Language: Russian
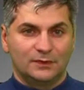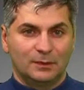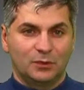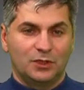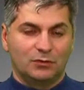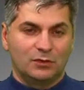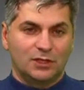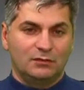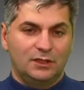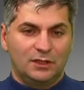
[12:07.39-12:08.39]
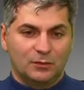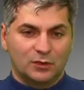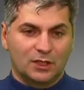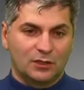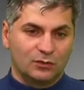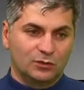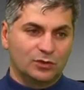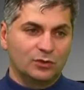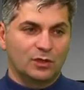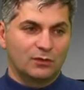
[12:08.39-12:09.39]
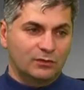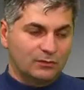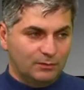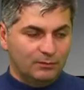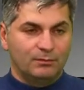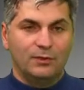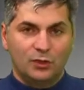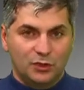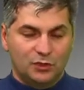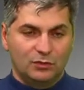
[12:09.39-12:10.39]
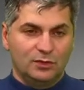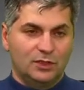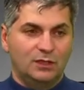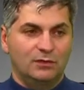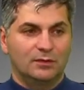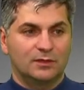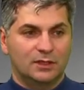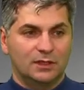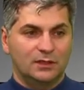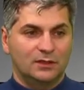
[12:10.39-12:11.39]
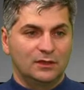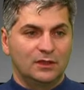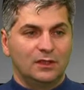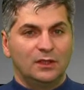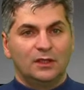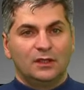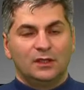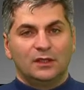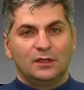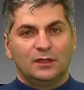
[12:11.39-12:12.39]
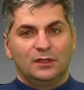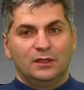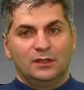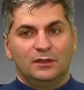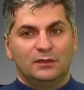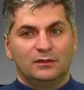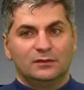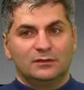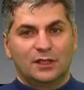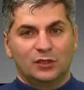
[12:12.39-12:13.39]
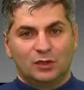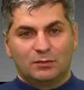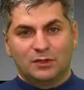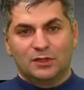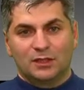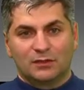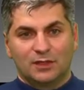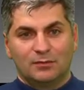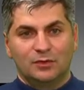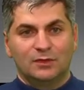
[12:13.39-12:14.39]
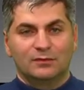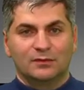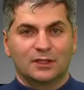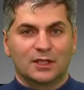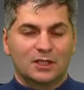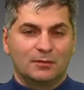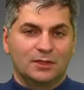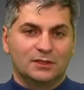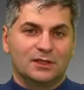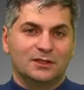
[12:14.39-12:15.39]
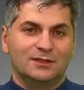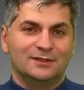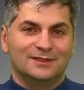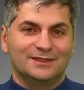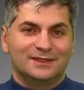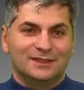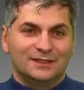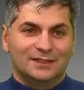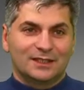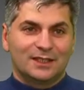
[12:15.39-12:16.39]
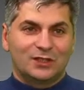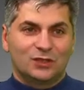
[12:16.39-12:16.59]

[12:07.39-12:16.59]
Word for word: на пути своего развития, можно сказать, у истоков. Мое личное убеждение в этом состоит. И хочу обратиться ко всем людям, гражданам этой страны, сказать,